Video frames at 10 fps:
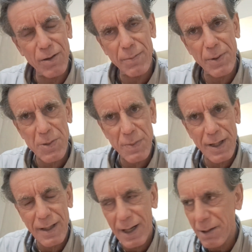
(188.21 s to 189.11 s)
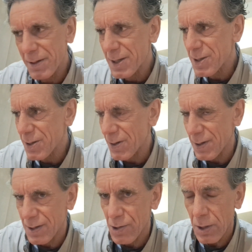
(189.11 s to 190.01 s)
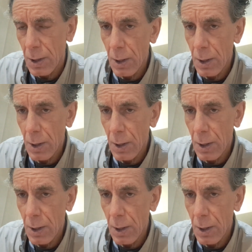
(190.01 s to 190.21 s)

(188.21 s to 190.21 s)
no? per smerdare questo, no? e dice